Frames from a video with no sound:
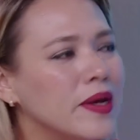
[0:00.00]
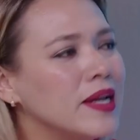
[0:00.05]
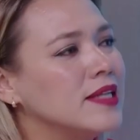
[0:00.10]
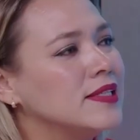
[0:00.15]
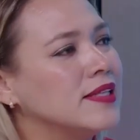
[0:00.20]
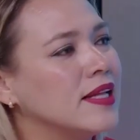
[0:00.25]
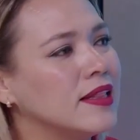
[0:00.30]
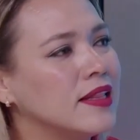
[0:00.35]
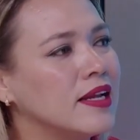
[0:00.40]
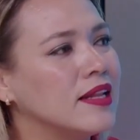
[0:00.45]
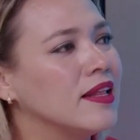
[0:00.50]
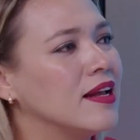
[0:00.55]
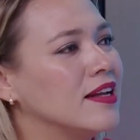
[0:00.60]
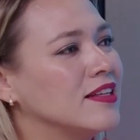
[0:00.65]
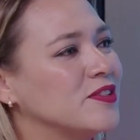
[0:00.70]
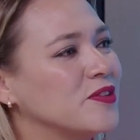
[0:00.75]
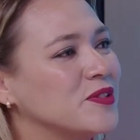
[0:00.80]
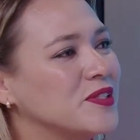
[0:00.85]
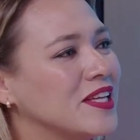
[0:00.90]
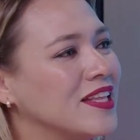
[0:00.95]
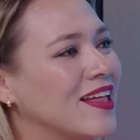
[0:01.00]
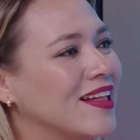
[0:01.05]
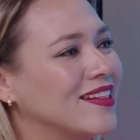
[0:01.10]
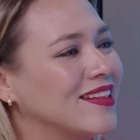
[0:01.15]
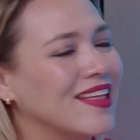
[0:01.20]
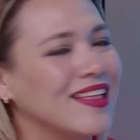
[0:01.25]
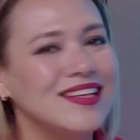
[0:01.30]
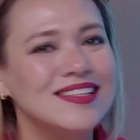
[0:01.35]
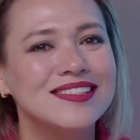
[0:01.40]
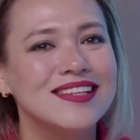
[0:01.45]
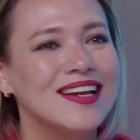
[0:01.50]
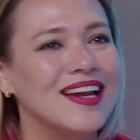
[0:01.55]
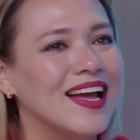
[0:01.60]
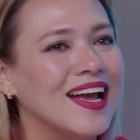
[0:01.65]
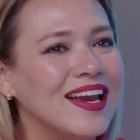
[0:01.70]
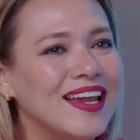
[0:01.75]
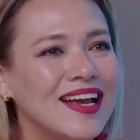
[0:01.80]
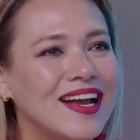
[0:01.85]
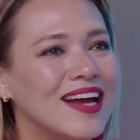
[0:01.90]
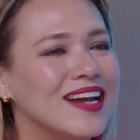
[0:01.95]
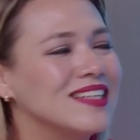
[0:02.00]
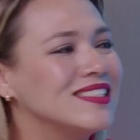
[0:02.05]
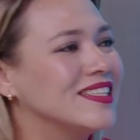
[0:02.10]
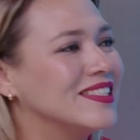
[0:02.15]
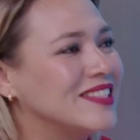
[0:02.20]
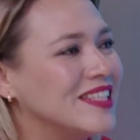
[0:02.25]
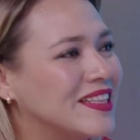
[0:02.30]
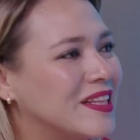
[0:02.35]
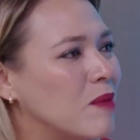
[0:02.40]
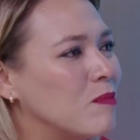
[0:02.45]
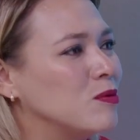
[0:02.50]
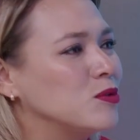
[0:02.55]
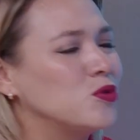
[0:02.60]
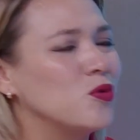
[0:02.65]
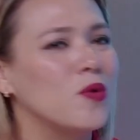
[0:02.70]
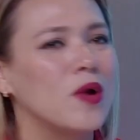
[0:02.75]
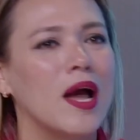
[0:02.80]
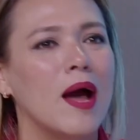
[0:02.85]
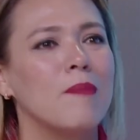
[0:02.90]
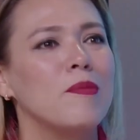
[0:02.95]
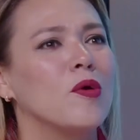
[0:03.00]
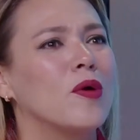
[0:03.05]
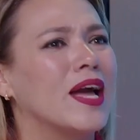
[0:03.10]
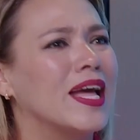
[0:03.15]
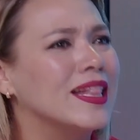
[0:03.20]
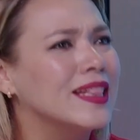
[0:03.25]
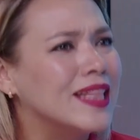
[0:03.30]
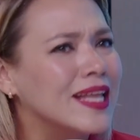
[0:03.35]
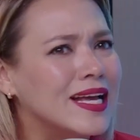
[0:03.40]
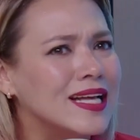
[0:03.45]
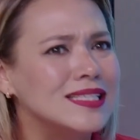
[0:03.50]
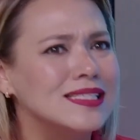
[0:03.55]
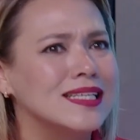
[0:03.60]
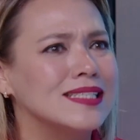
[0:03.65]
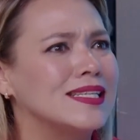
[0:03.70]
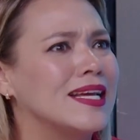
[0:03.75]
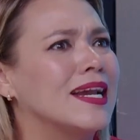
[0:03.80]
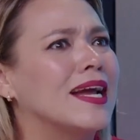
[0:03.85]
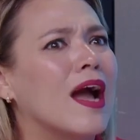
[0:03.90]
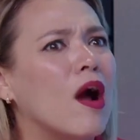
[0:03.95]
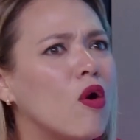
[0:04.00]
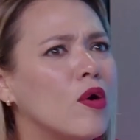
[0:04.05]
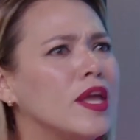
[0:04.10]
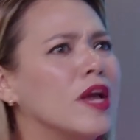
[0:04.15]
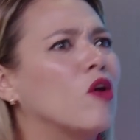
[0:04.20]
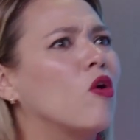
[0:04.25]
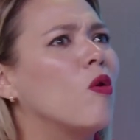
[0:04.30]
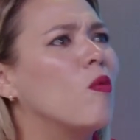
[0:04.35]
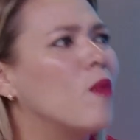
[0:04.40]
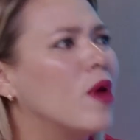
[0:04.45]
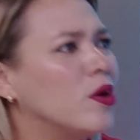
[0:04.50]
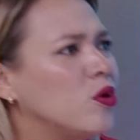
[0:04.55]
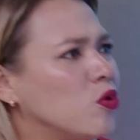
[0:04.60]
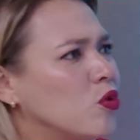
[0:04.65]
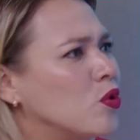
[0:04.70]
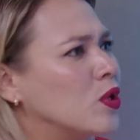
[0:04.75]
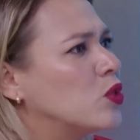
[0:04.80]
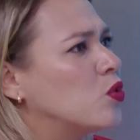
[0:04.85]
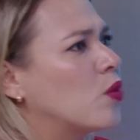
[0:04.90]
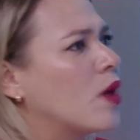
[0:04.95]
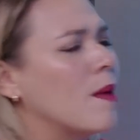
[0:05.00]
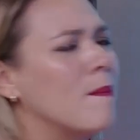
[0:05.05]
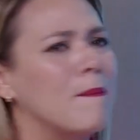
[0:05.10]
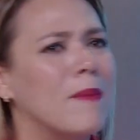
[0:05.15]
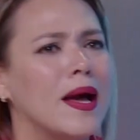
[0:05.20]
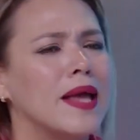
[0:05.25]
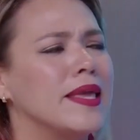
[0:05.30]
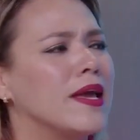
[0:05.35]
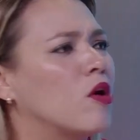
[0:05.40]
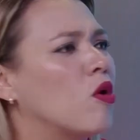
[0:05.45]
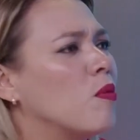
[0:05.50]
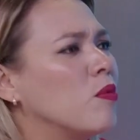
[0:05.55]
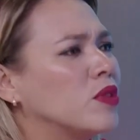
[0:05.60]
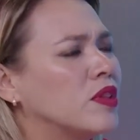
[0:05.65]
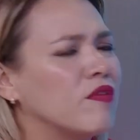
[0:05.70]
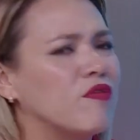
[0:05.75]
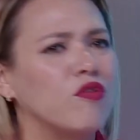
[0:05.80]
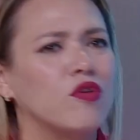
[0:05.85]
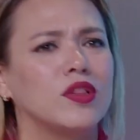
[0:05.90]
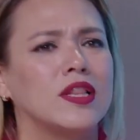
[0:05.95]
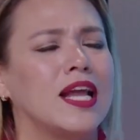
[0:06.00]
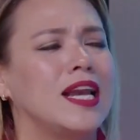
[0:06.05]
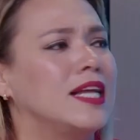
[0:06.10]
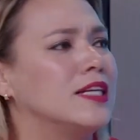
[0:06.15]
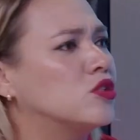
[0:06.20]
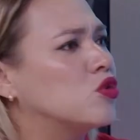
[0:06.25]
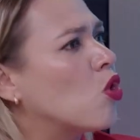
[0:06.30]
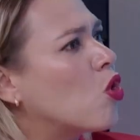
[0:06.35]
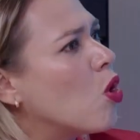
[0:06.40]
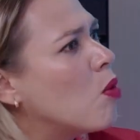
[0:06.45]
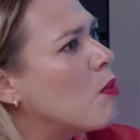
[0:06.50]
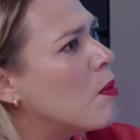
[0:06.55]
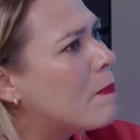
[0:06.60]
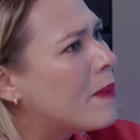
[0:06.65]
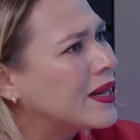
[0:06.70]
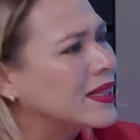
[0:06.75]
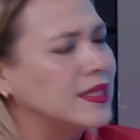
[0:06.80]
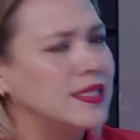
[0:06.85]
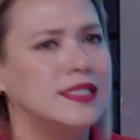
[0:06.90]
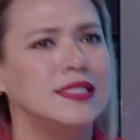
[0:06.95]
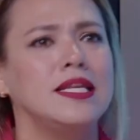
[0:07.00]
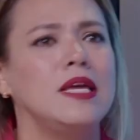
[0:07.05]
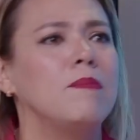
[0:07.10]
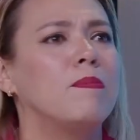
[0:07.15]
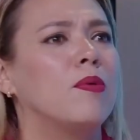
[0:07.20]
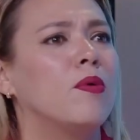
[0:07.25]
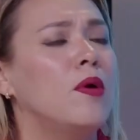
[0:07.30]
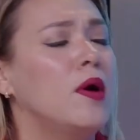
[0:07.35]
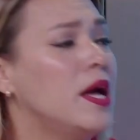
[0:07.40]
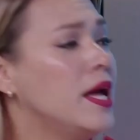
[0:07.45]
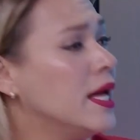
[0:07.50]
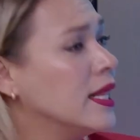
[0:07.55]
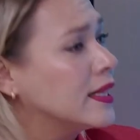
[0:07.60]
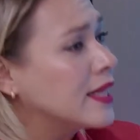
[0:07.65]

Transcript: veo en el sentir de la sociedad, que dicen, Erika, necesitamos un cambio. Gente que se acerca, oye, ¿cómo ayudo a tu campaña? ¿Cómo te fortalezco? ¿Cómo participo?